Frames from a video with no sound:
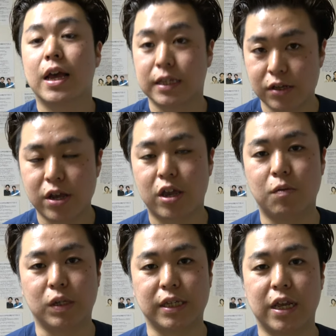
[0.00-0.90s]
それでは今
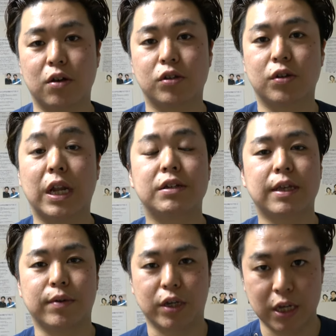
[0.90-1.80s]
日もですね、腰痛を治す
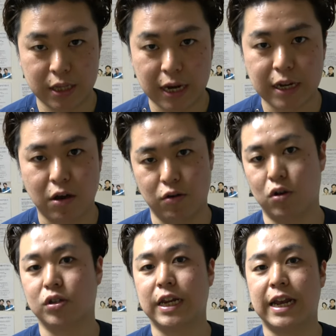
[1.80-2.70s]
ためのヒントやアイデアを
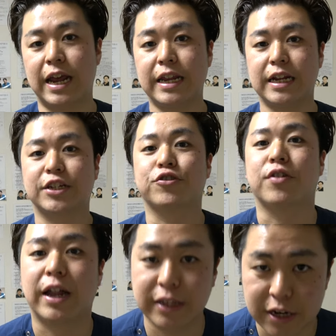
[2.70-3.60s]
腰痛で悩んでいらっしゃ
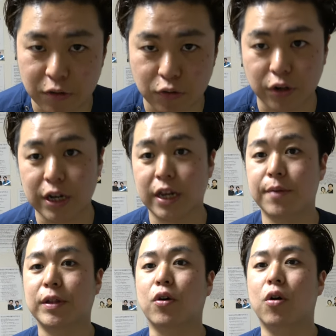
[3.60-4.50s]
るあなたにお届けでき
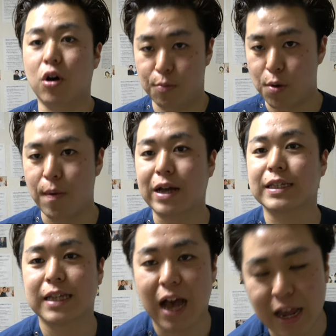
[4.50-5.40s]
ればと思いま
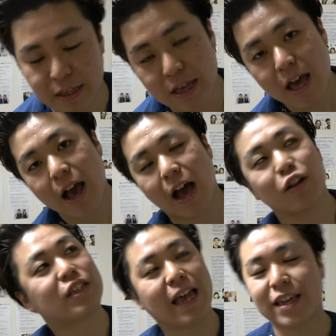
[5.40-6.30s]
す。はい、
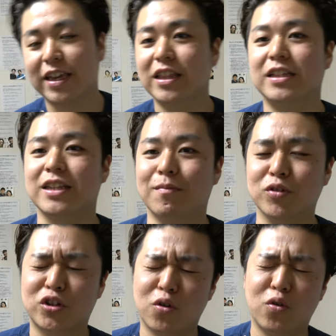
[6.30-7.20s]
最近ですね、
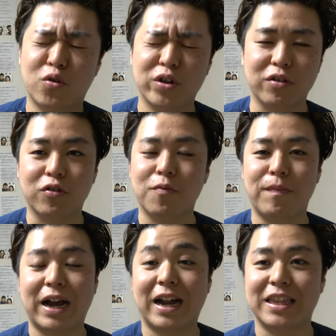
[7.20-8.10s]
無性にうどん
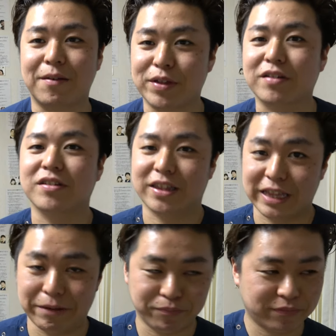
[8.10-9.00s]
ばっかり食べたくなっ
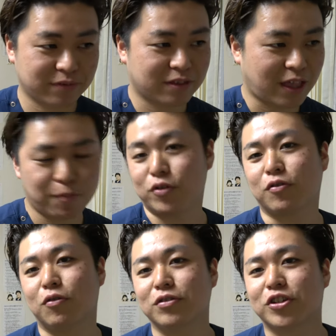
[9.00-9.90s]
て、多
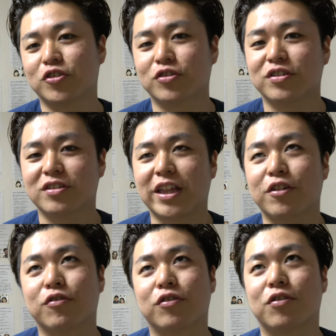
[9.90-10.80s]
分今週で
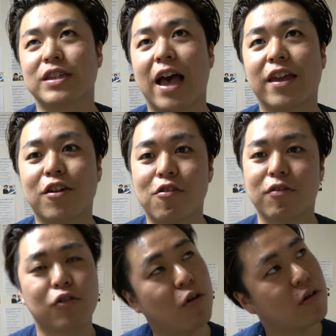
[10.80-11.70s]
言うと
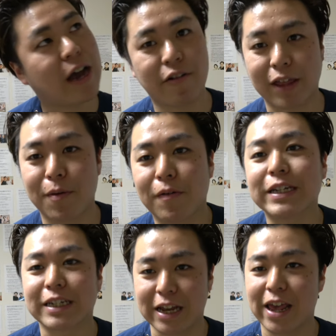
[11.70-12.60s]
4回は食べ
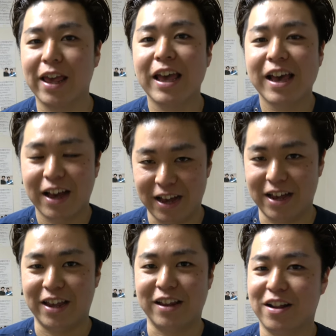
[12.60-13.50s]
ましたね。
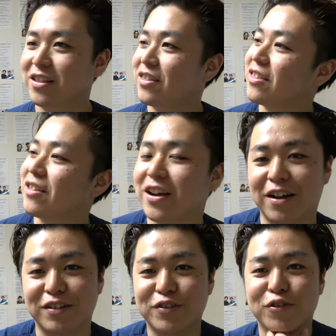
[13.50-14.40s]
はい。なん
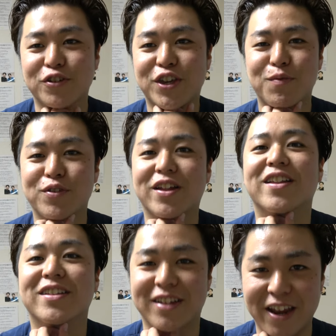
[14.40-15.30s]
かそういう気分な
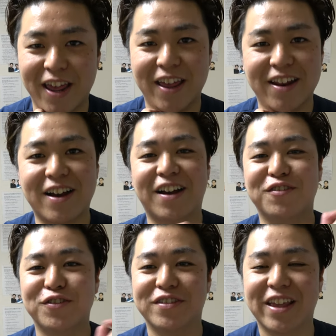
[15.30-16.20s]
んですかね。なん
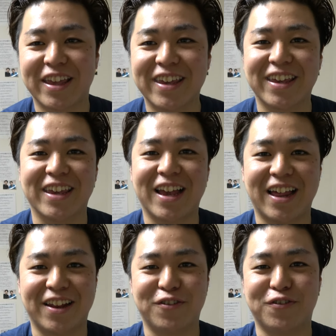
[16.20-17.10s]
かうどんでいい、
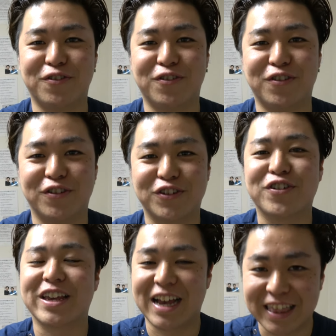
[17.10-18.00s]
商
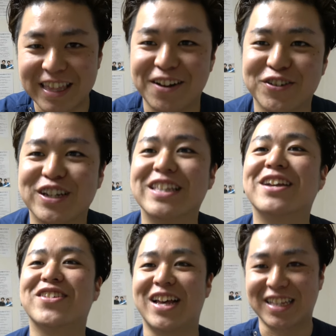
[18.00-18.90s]
品があったら教え
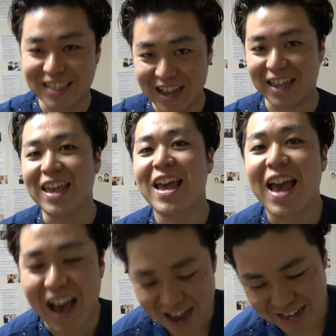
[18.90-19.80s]
てください。
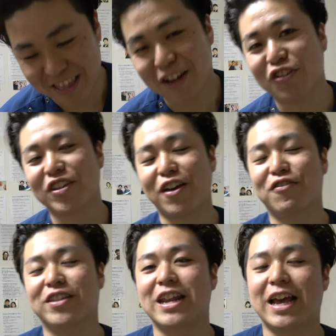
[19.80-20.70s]
はい。ってことで
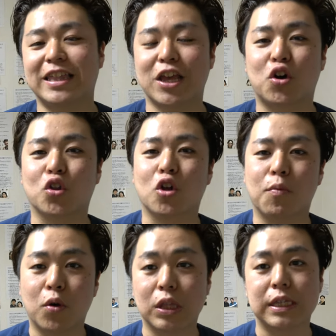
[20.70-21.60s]
本題に入っていこうと
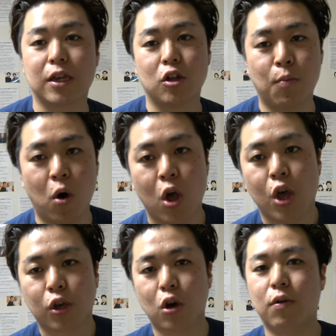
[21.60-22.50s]
思うんですけども、
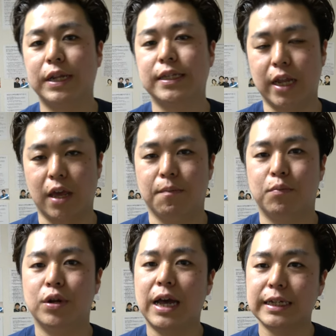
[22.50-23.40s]
今日はですね、
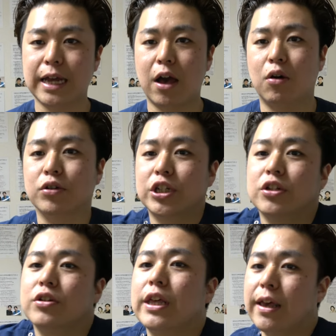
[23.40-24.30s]
ブラジャーを
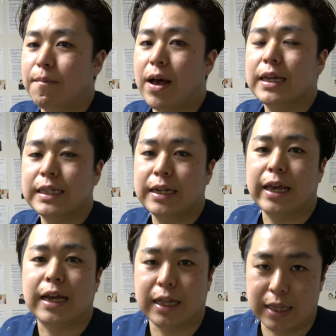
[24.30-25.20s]
後ろで回せ
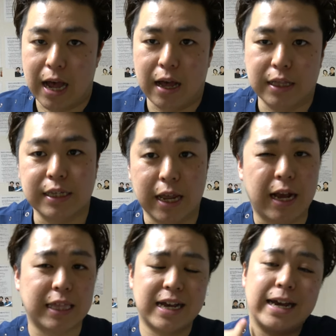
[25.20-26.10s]
ない方ですね。
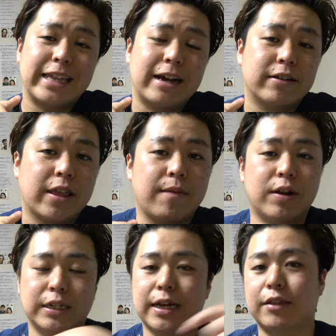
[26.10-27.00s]
肩が痛くて
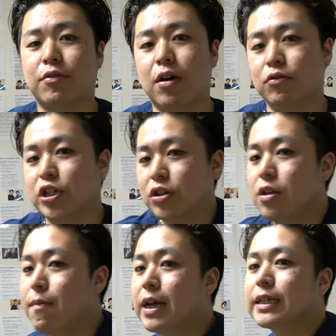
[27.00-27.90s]
ブラジャーとかを後ろ
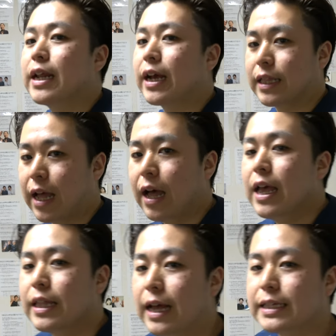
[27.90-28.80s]
で回せない方。
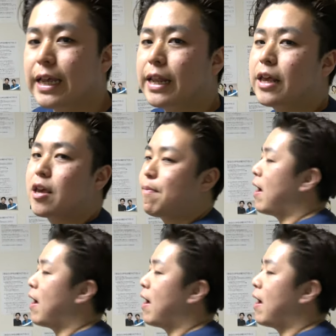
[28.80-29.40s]
男性で言え